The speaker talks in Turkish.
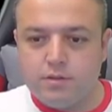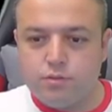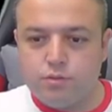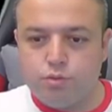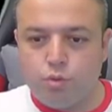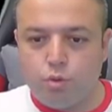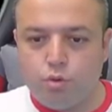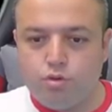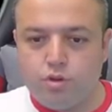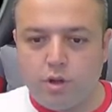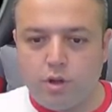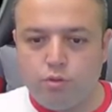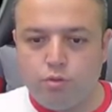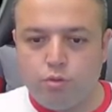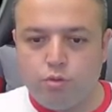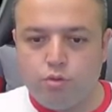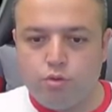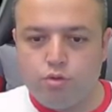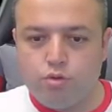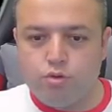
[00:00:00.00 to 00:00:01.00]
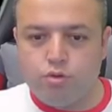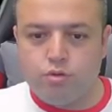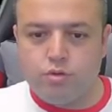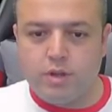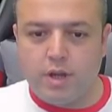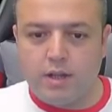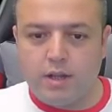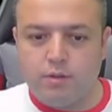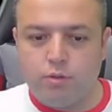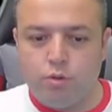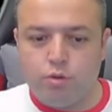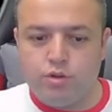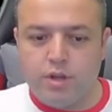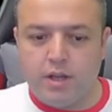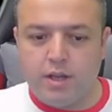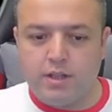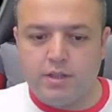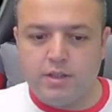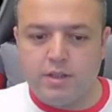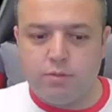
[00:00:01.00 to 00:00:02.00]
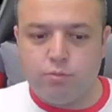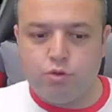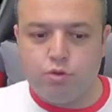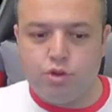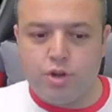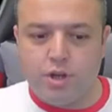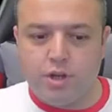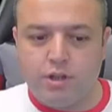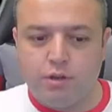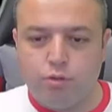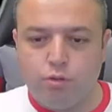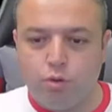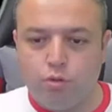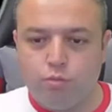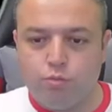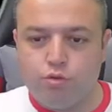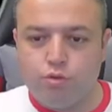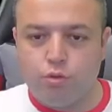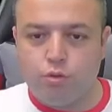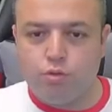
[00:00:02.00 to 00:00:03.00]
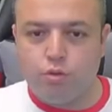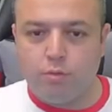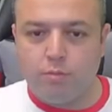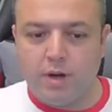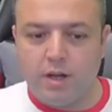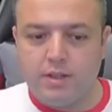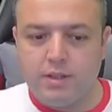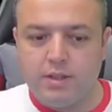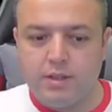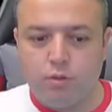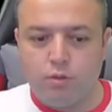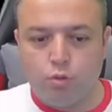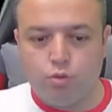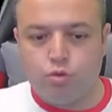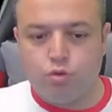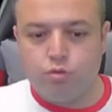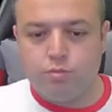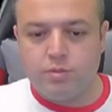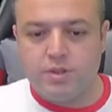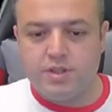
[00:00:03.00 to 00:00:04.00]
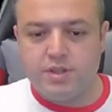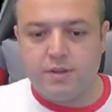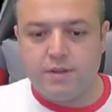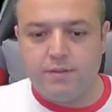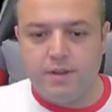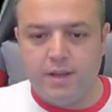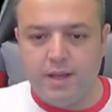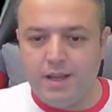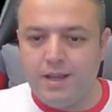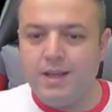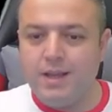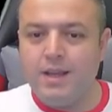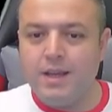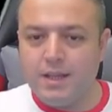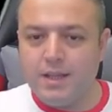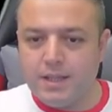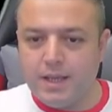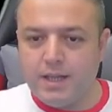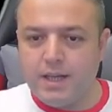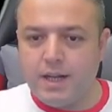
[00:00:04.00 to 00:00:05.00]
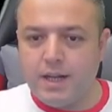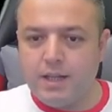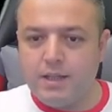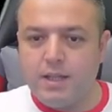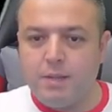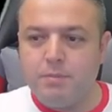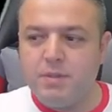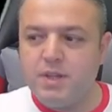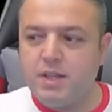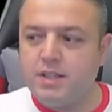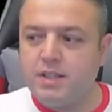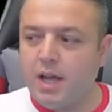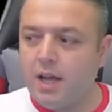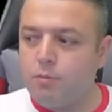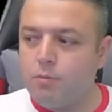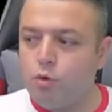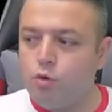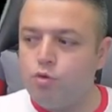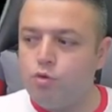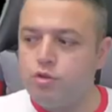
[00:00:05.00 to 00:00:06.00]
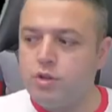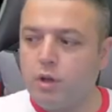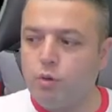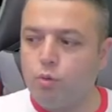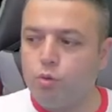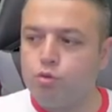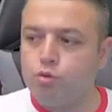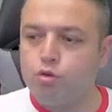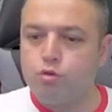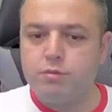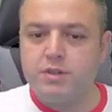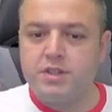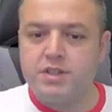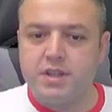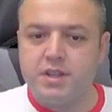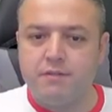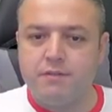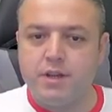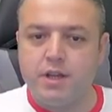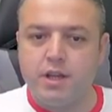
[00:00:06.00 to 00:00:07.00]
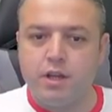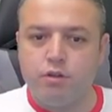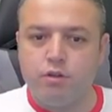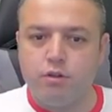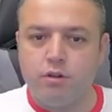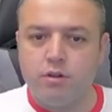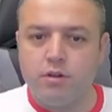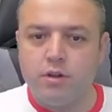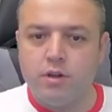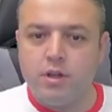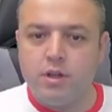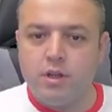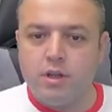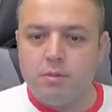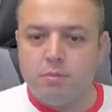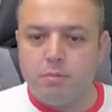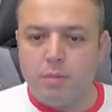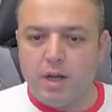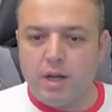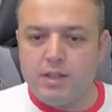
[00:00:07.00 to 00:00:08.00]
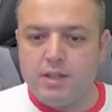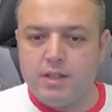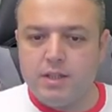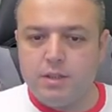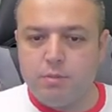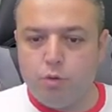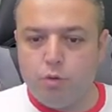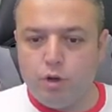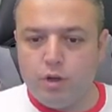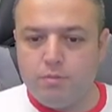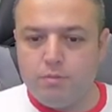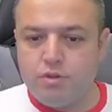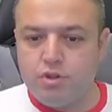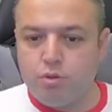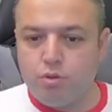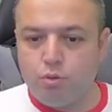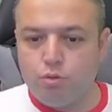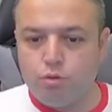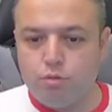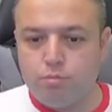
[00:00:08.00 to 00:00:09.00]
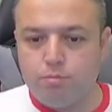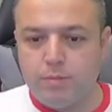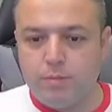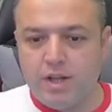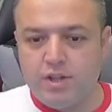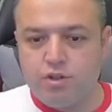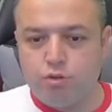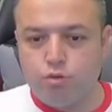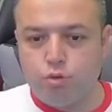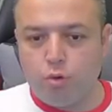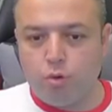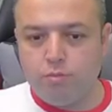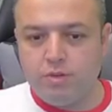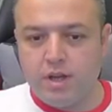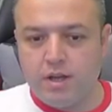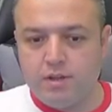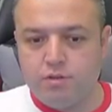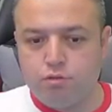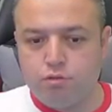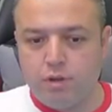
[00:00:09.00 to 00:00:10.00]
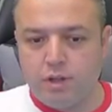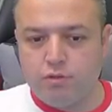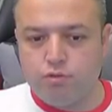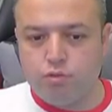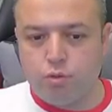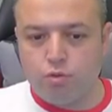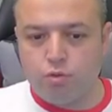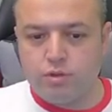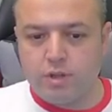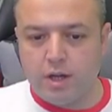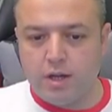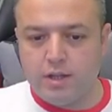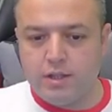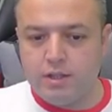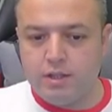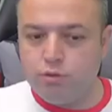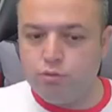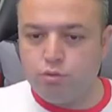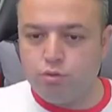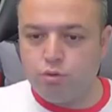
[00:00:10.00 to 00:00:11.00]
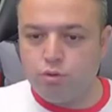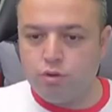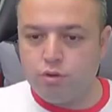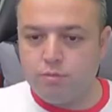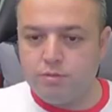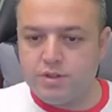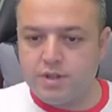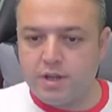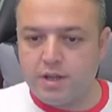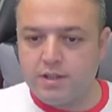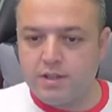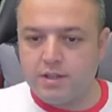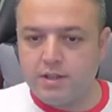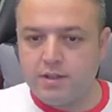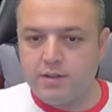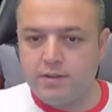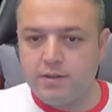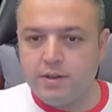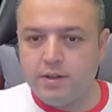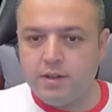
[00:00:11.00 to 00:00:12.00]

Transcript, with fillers: 99 yani özellikleri bu şekilde olmuş oluyor Maldini. 31 seviye genelde big time oyuncular 31 seviye geliyor. Maldini böyle bir şey olur. Bence Tomiyasu'dan çok daha iyi duruyor gibi sanki.